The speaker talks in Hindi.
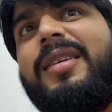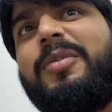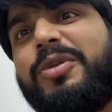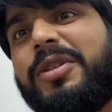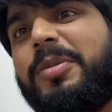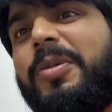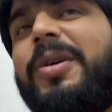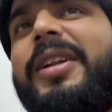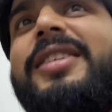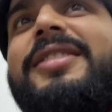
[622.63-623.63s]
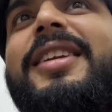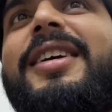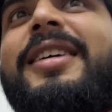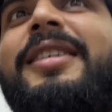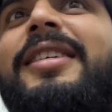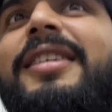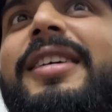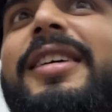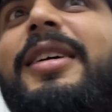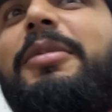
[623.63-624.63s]
मुझे तो बहुत टेस्टी लगा
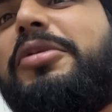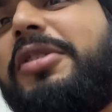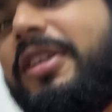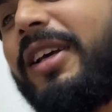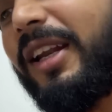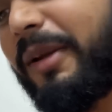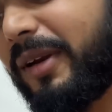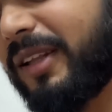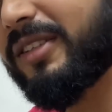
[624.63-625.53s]
हम्म। मुझे लग रहा है बल्कि